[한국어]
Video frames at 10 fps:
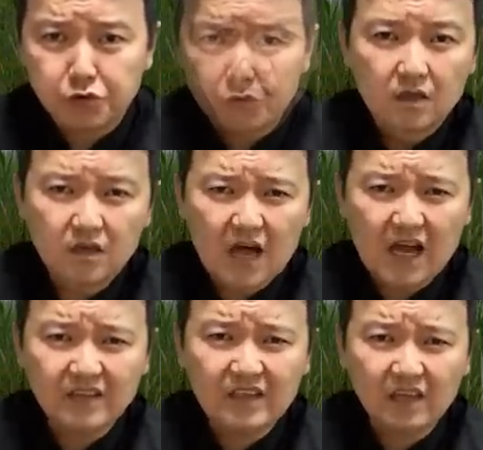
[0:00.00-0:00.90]
그
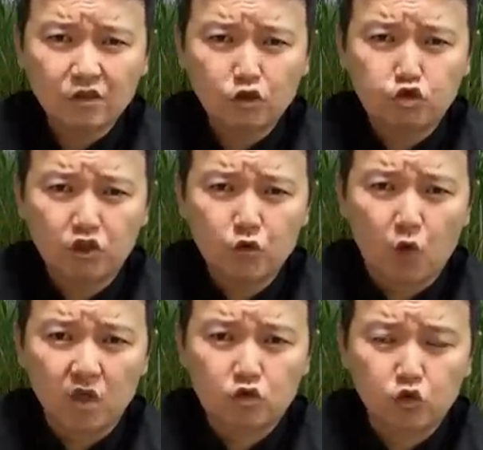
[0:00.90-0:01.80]
하이사즈를 죽인
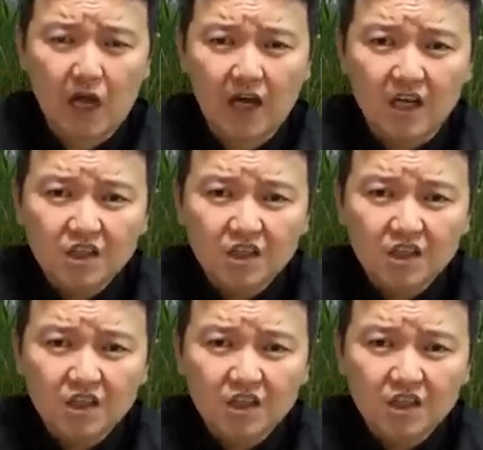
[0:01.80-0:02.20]
원수가